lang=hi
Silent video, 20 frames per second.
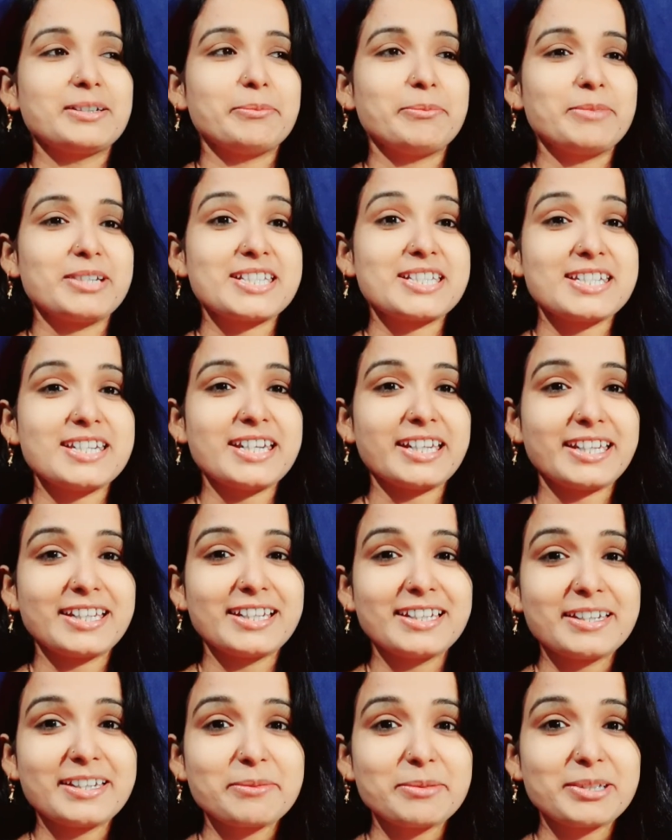बेचने के
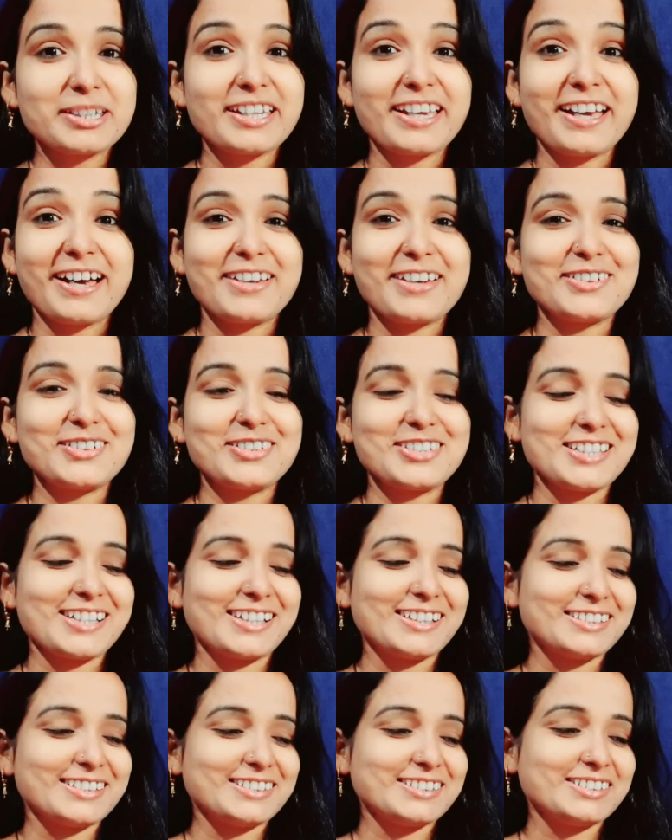लिए भी तैयार हो
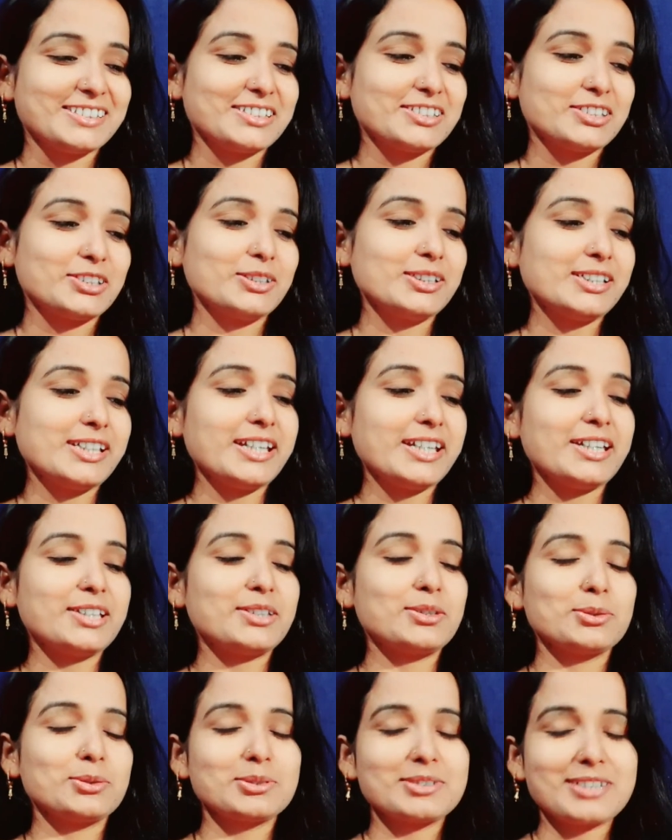जाए तो ये
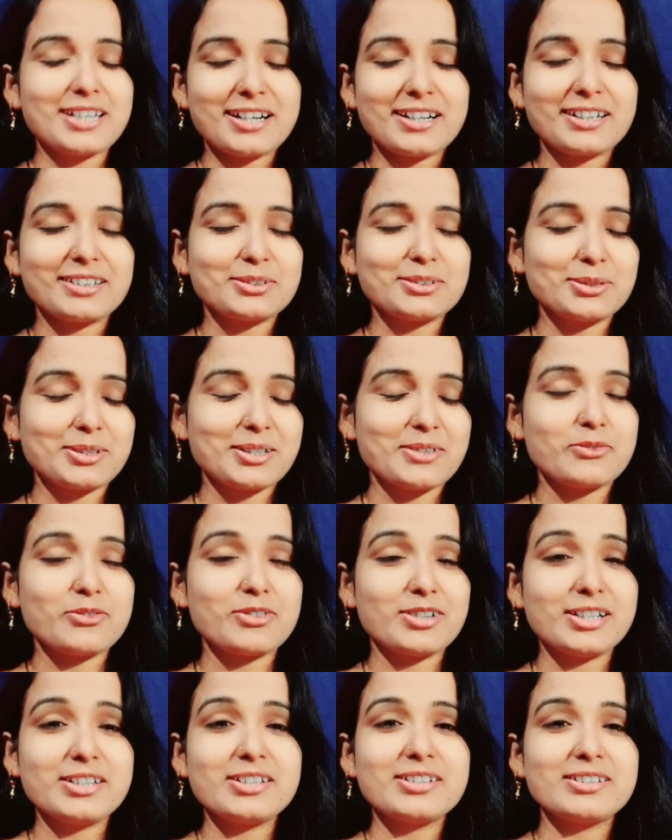तो था थोड़ा
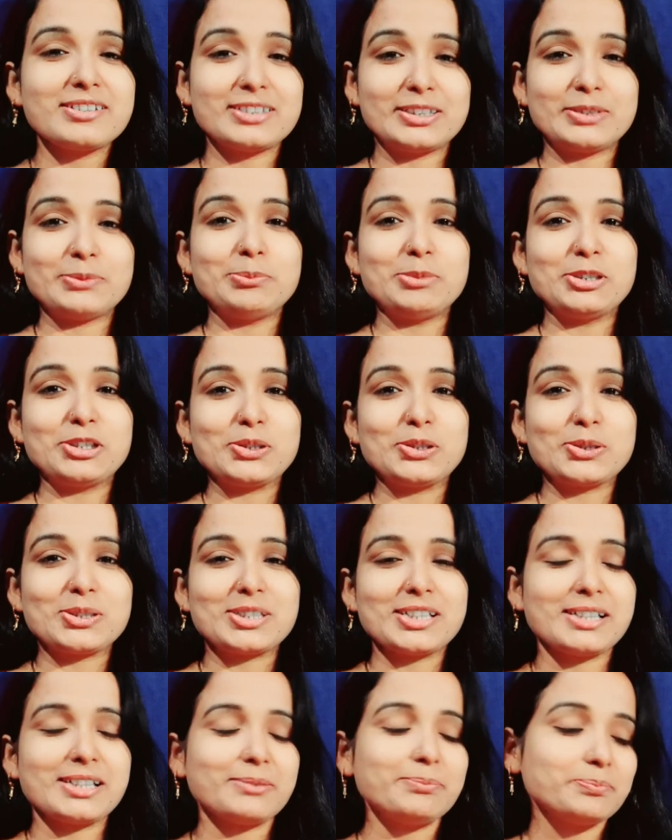फन वीडियो
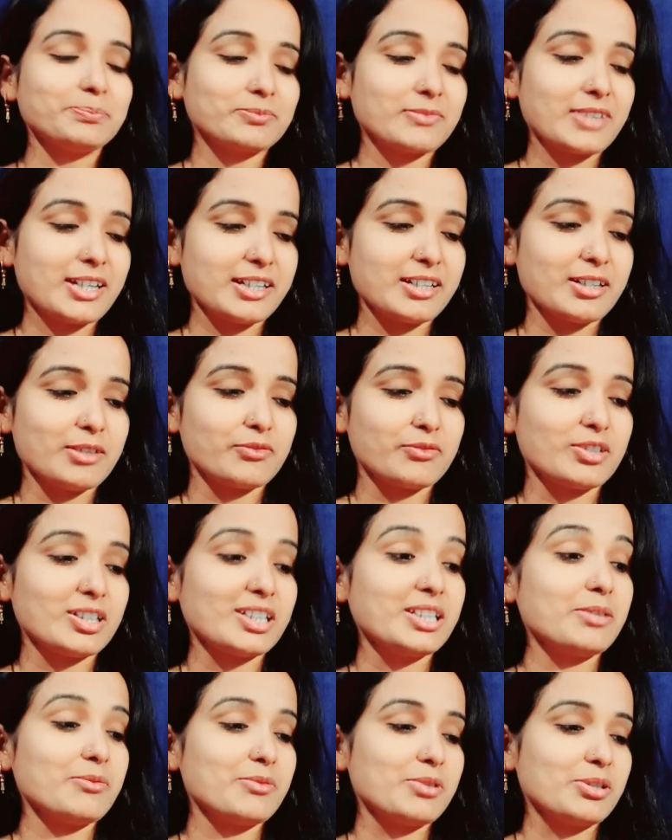था है ना
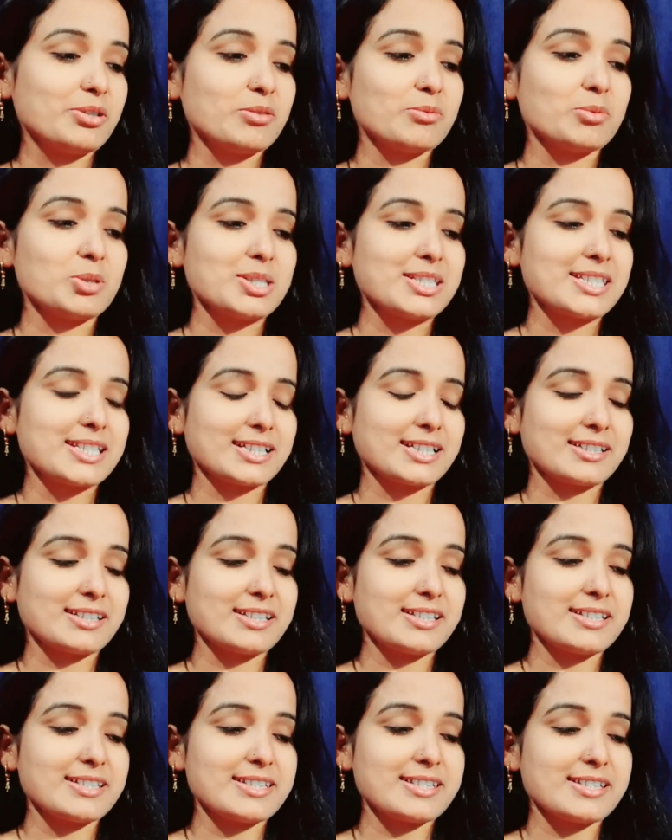फनी वीडियो बोल सकते
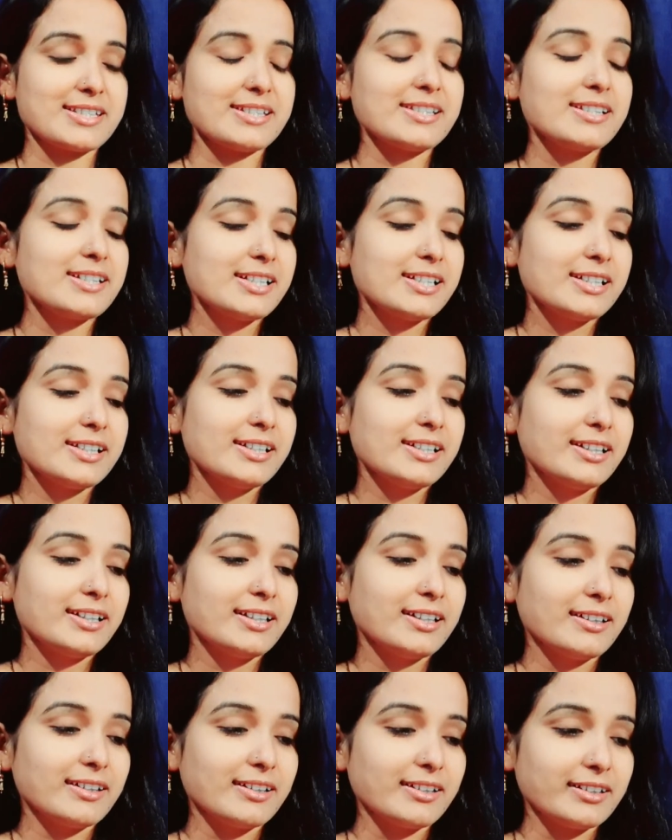हैं इसे
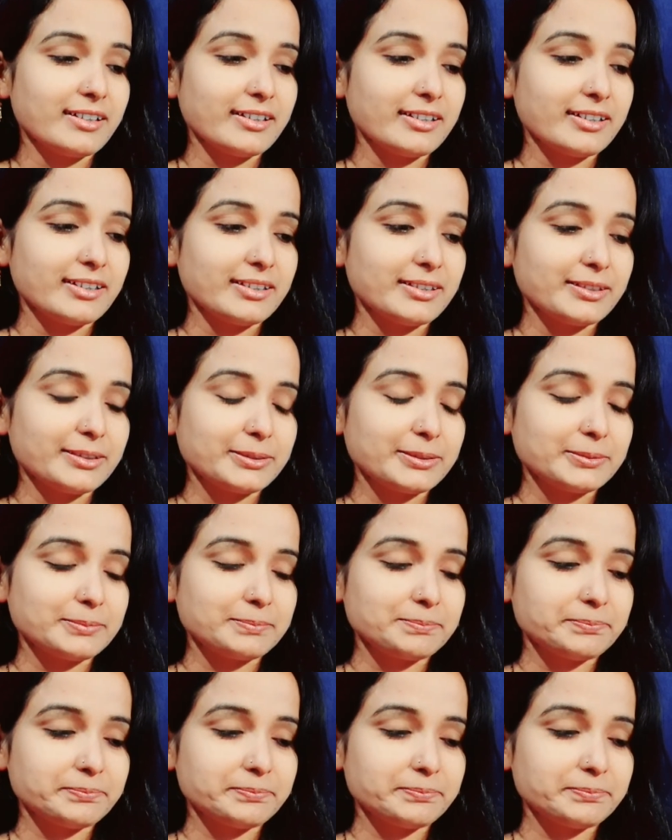आ,